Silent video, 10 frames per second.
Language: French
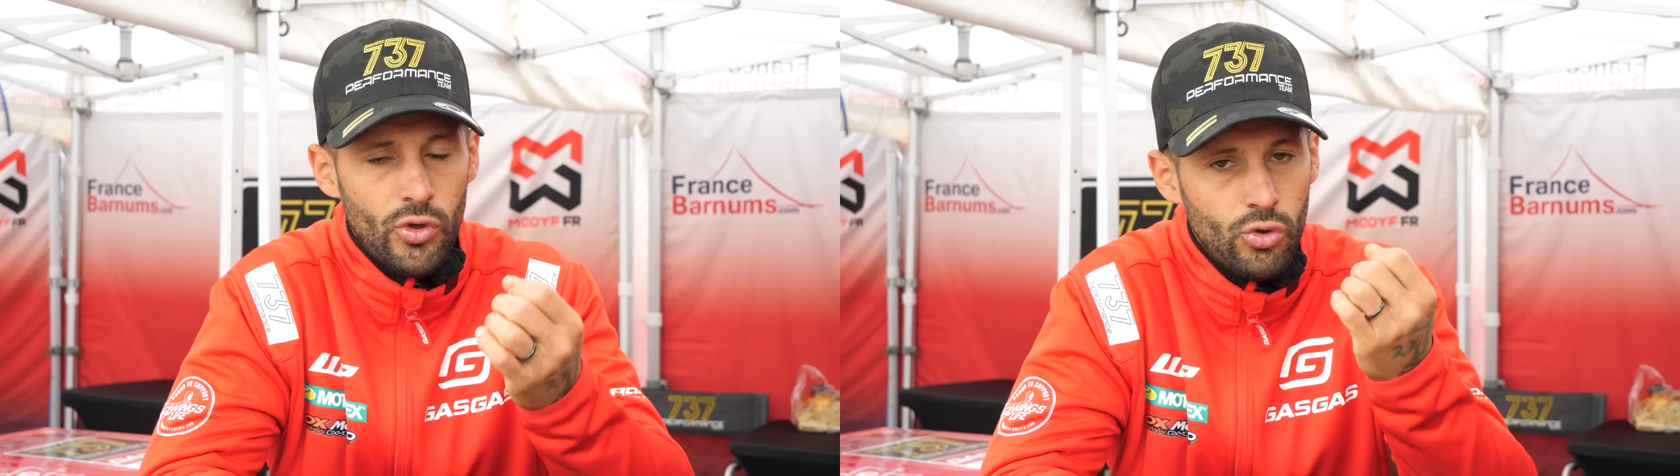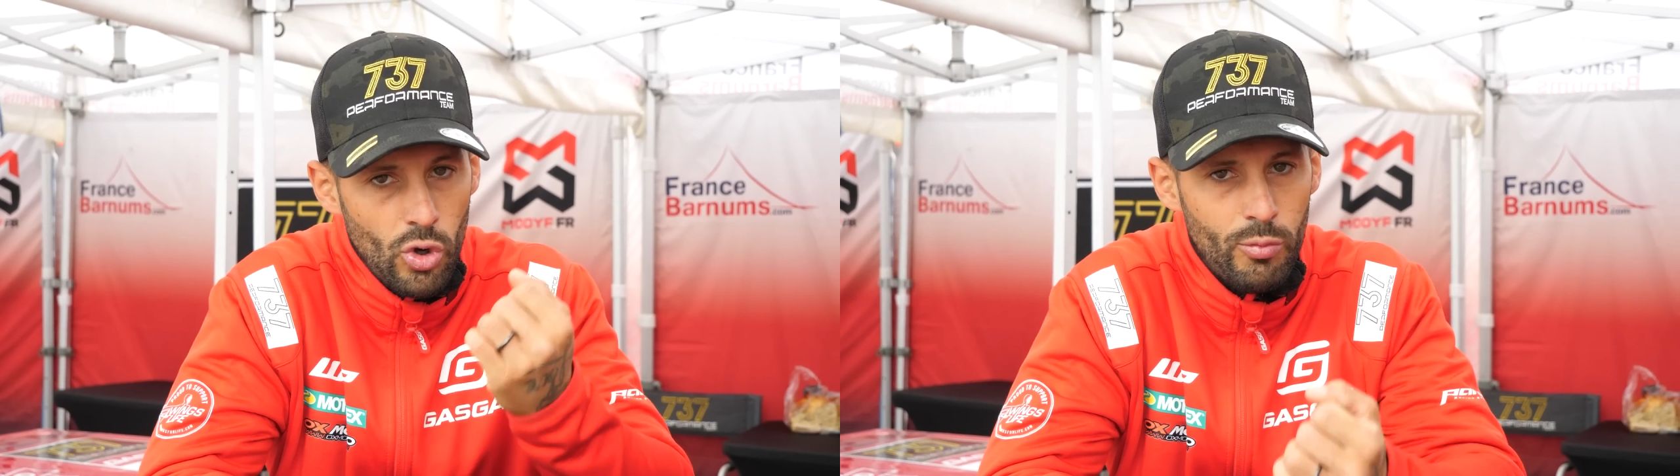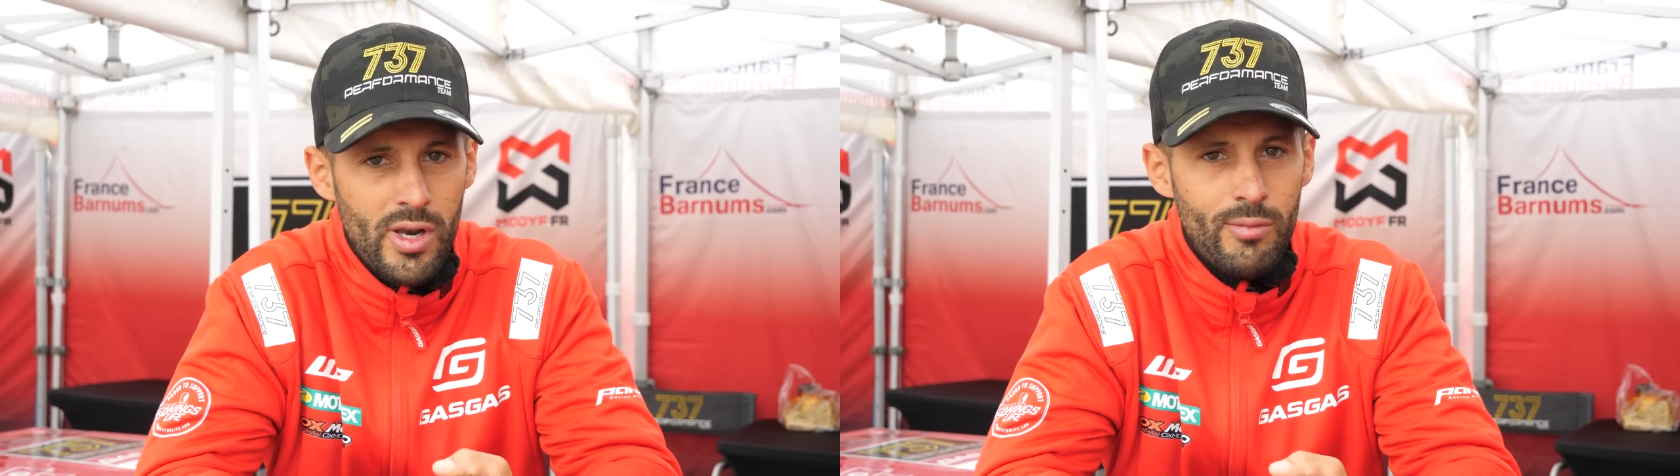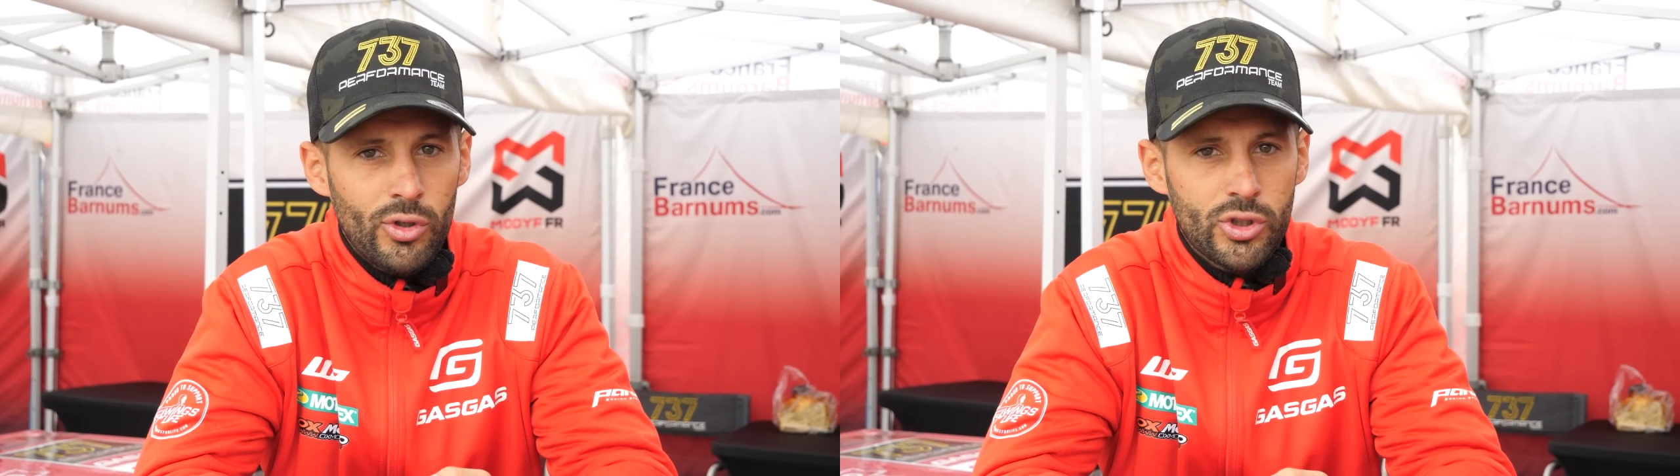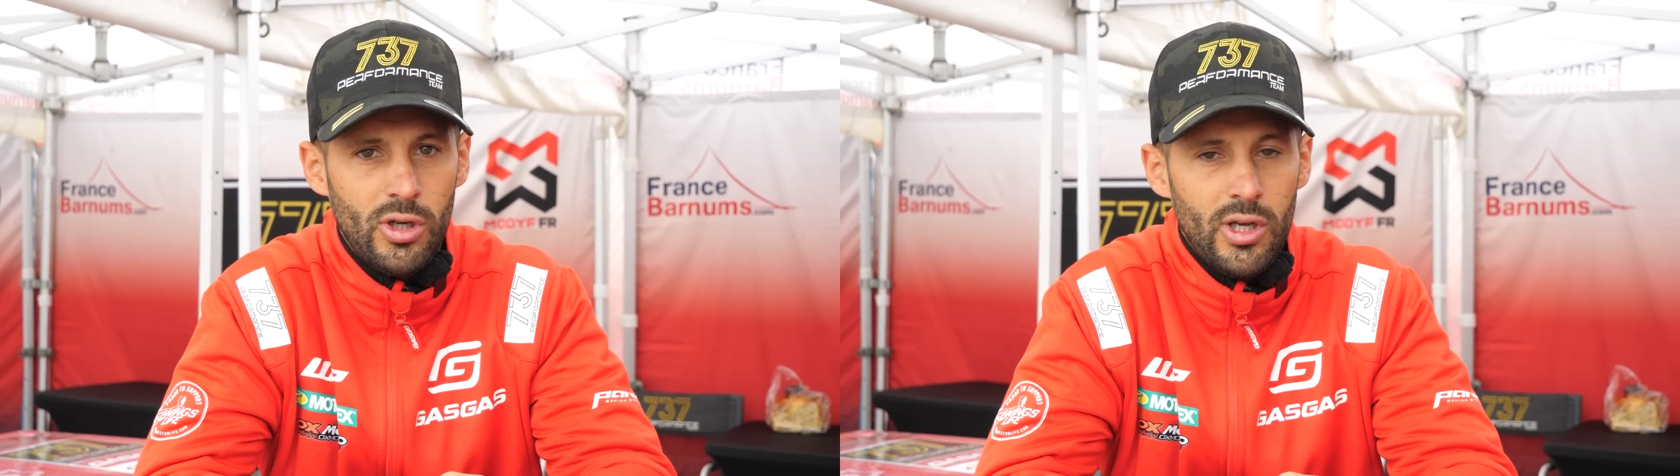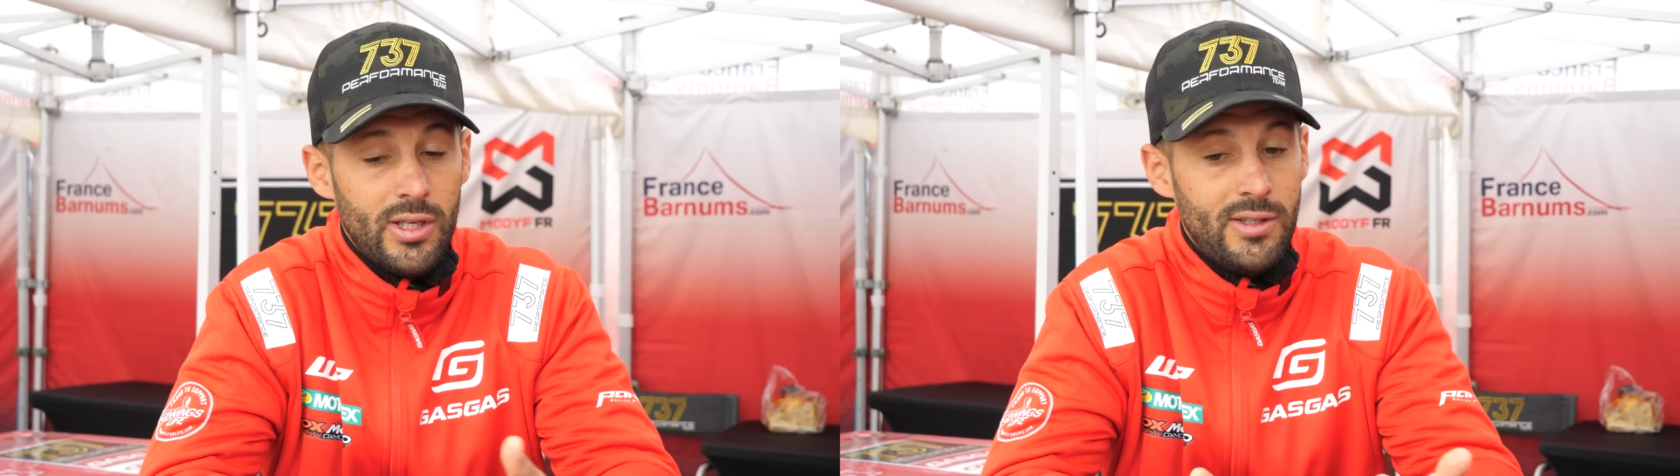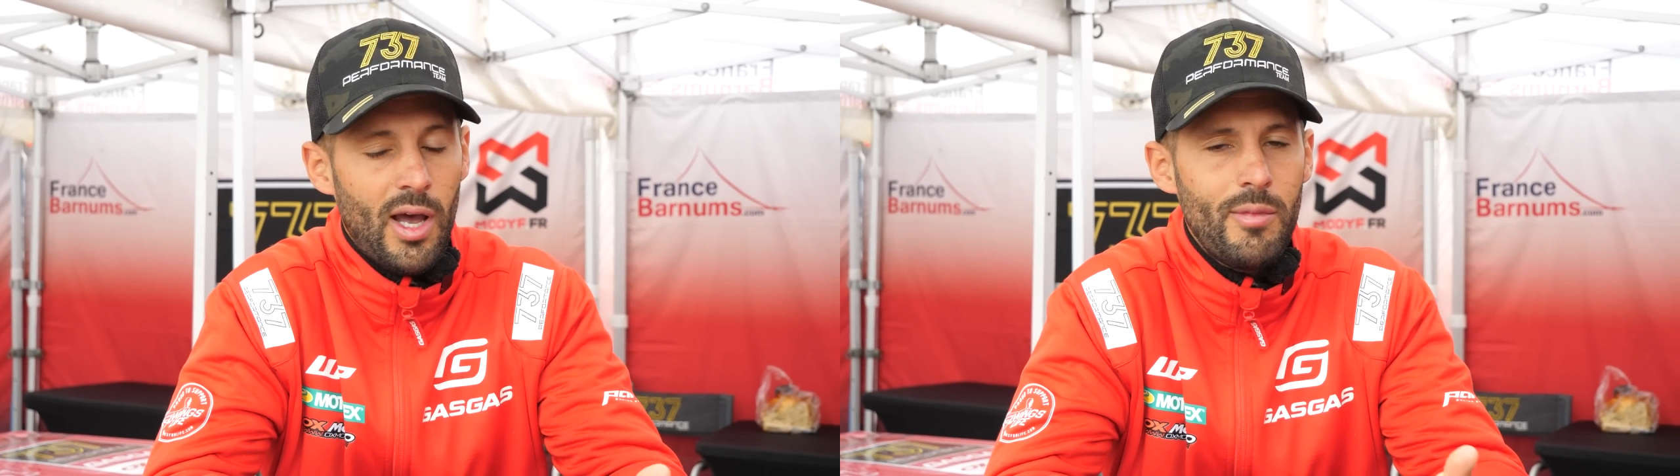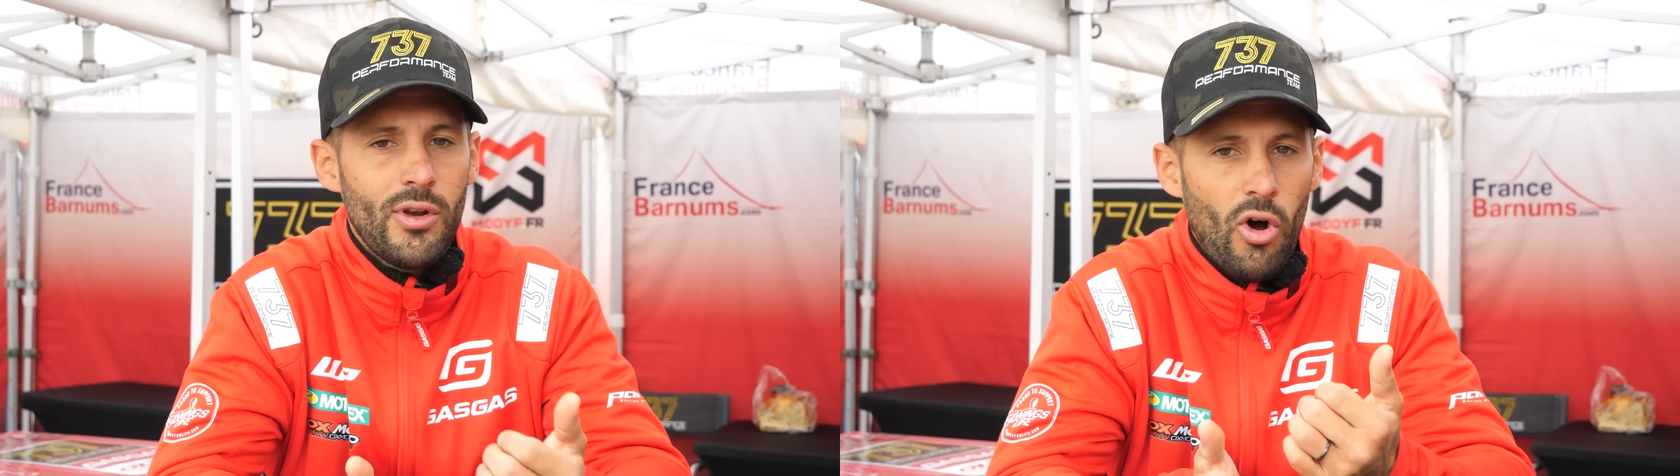je veux deux bonnes manches qui
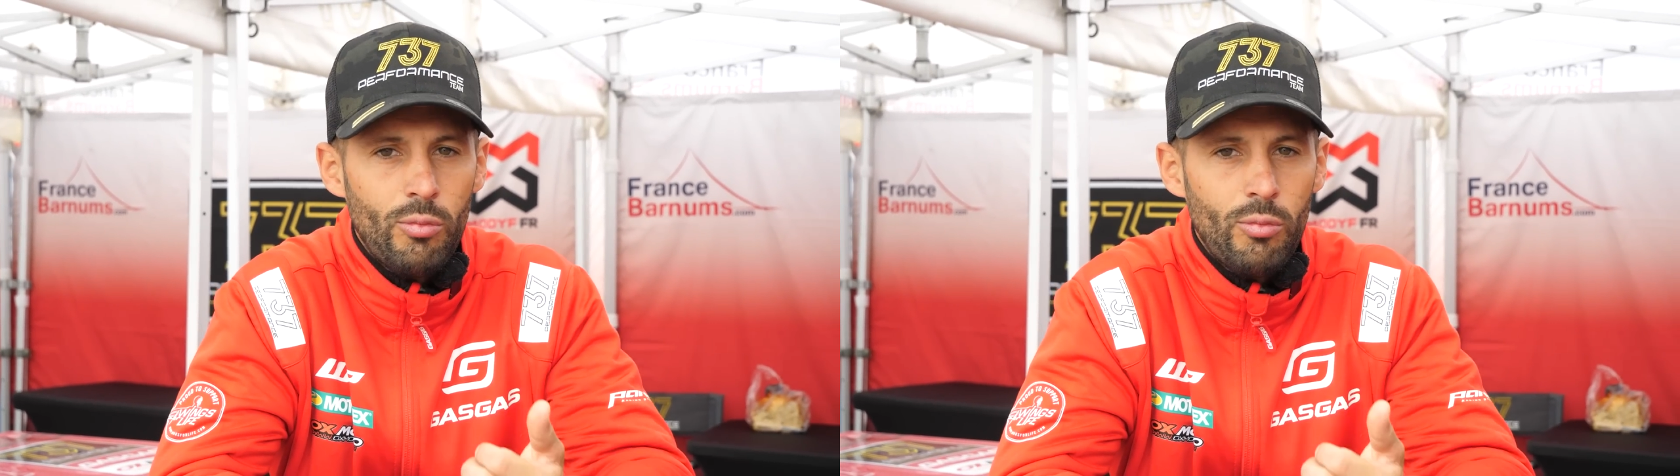terminent